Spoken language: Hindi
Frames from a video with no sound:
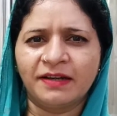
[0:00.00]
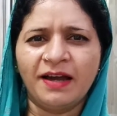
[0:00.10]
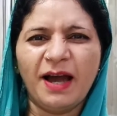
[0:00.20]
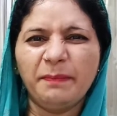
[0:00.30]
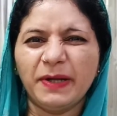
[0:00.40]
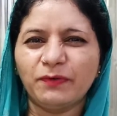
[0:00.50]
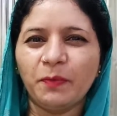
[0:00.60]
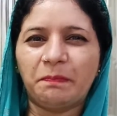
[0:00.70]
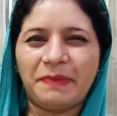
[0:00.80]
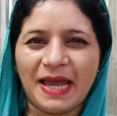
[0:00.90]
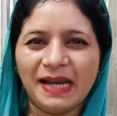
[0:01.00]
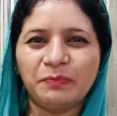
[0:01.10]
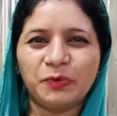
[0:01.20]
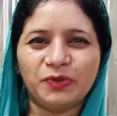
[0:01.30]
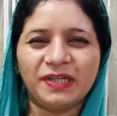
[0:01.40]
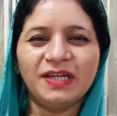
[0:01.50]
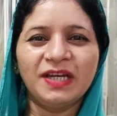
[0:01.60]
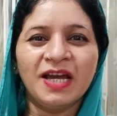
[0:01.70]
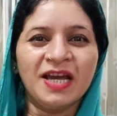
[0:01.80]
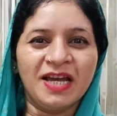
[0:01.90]
हाँ पर वो बैल बुद्धि
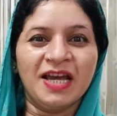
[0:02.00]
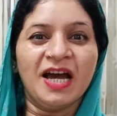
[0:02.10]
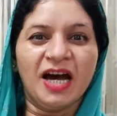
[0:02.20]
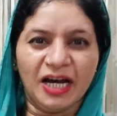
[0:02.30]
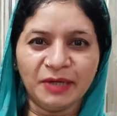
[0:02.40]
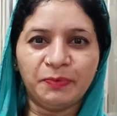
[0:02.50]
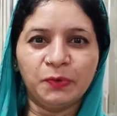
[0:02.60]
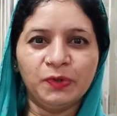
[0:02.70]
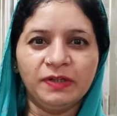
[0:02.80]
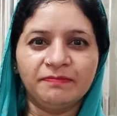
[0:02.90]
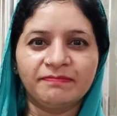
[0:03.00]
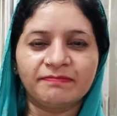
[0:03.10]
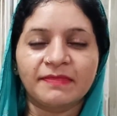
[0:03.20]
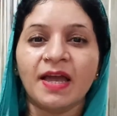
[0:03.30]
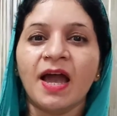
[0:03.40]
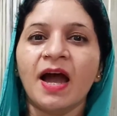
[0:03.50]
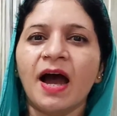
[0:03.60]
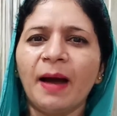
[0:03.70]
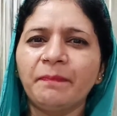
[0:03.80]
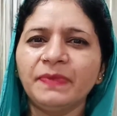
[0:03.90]
हर फूल
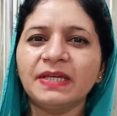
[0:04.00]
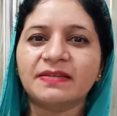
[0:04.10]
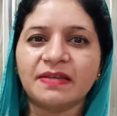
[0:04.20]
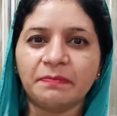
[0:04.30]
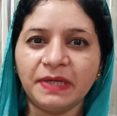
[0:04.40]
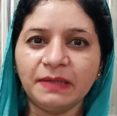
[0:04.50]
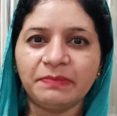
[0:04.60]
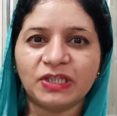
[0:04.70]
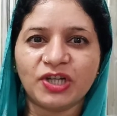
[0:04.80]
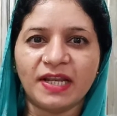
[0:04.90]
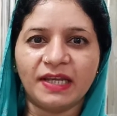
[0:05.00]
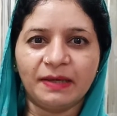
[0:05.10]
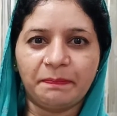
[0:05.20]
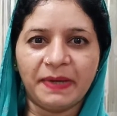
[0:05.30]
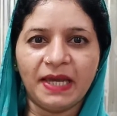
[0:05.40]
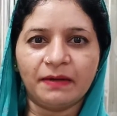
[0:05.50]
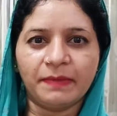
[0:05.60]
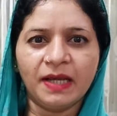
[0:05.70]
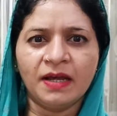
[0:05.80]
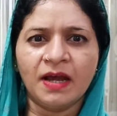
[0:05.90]
अपनी जमीन बचाने के फेर
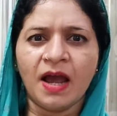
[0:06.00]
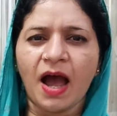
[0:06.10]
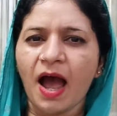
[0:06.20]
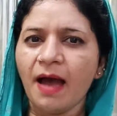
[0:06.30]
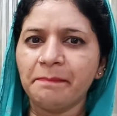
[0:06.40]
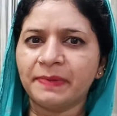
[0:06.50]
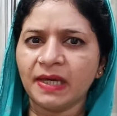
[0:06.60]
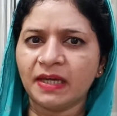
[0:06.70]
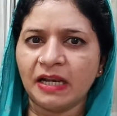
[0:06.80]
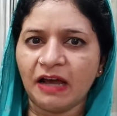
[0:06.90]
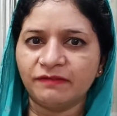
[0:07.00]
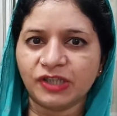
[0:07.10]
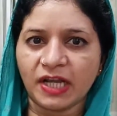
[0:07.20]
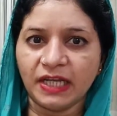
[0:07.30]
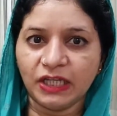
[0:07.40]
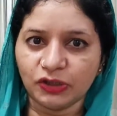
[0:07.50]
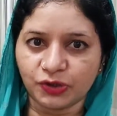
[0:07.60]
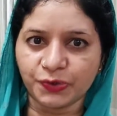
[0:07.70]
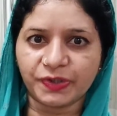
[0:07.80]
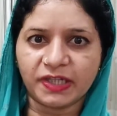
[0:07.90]
में आपके खिलाफ जाने की
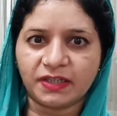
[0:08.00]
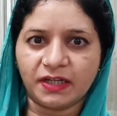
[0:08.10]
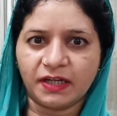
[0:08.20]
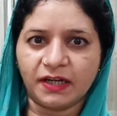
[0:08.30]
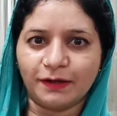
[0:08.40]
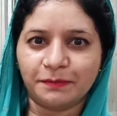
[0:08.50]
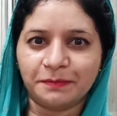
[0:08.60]
जरूरत करे है